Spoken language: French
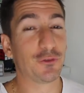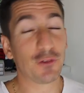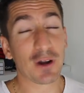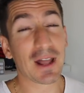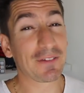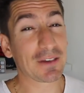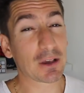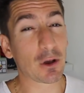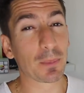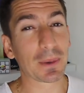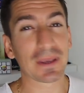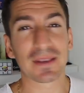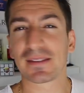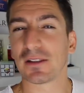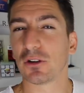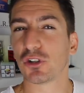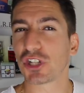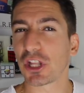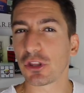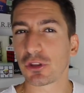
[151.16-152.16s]
Vous l'avez compris,
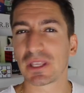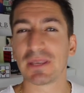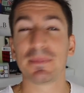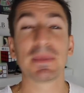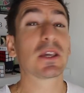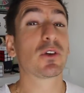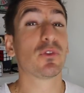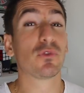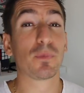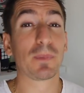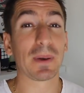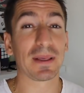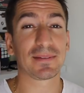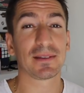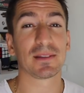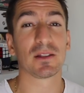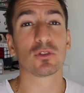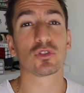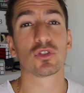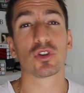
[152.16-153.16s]
c'est le genre de gimmick que vous
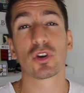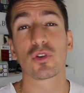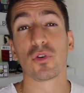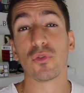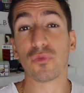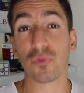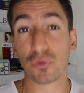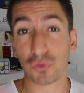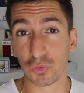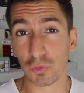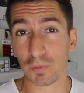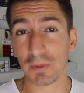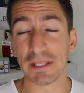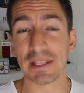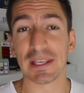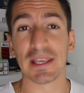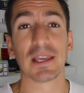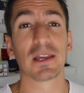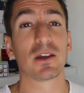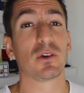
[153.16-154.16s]
placez dans le jeu, que vous
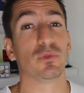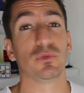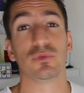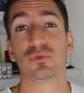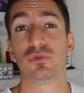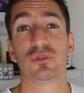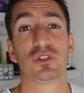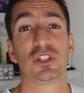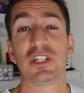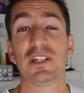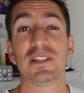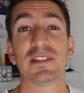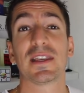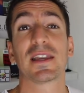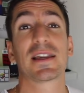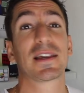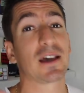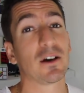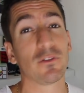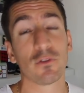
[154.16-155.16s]
oubliez, que vous
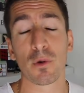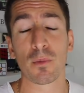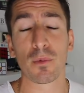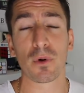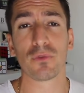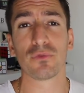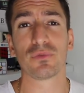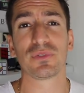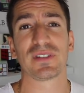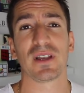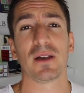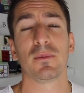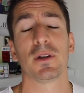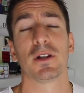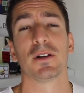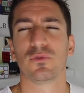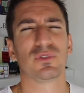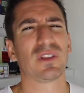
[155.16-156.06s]
utilisez quand vos bon vous semble.